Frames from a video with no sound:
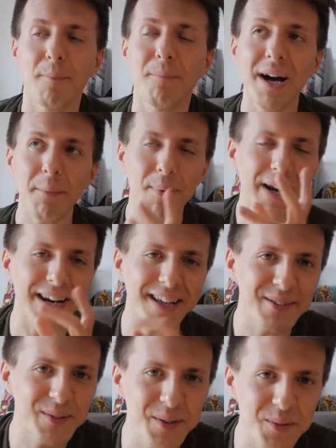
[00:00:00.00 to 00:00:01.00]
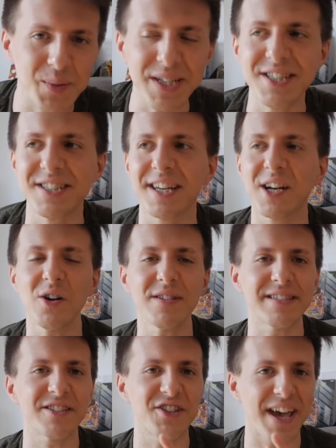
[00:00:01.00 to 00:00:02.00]
Ma parlando di Twitch,
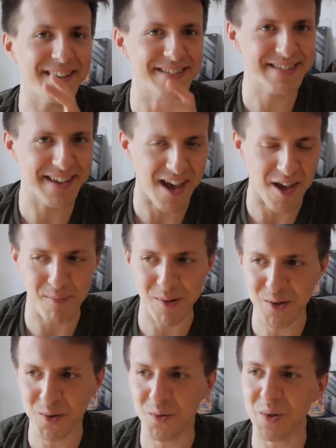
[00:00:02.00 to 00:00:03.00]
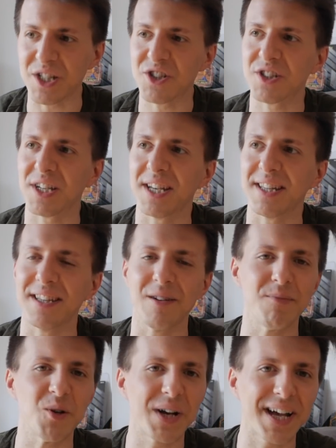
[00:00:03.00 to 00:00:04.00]
cosa c'è in serbo su Twitch nel
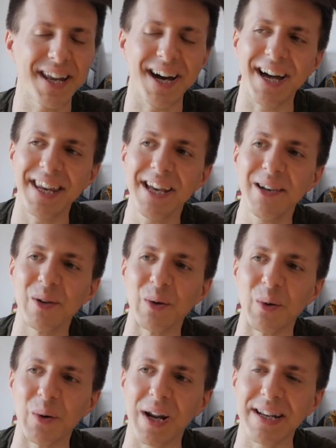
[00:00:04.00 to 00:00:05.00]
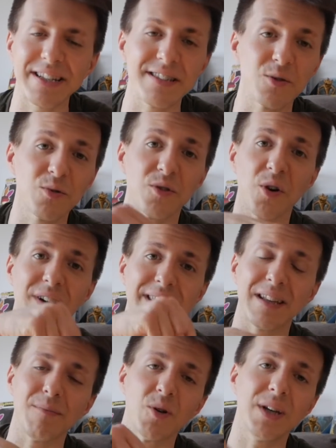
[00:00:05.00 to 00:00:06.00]
mio canale? Allora, innanzitutto
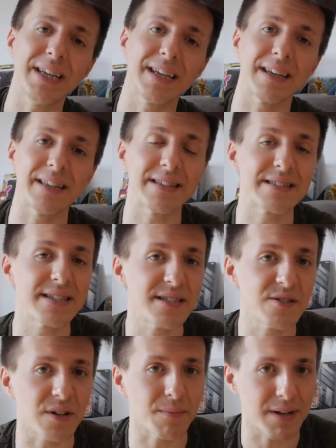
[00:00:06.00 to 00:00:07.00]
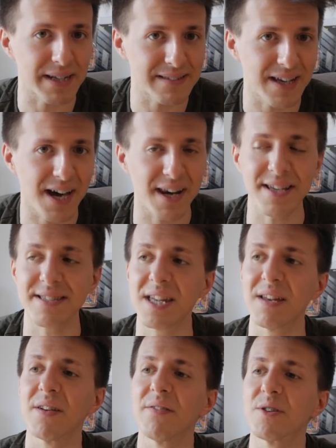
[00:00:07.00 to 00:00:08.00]
trovate il mio link in descrizione per andare a
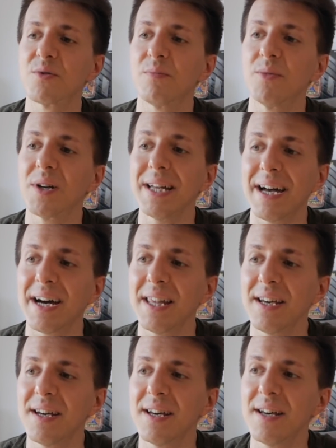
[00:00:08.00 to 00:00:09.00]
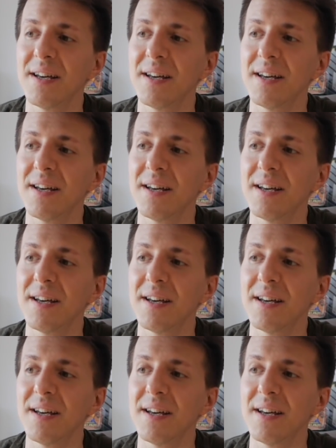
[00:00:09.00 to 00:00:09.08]
iscrivervi sul mio canale.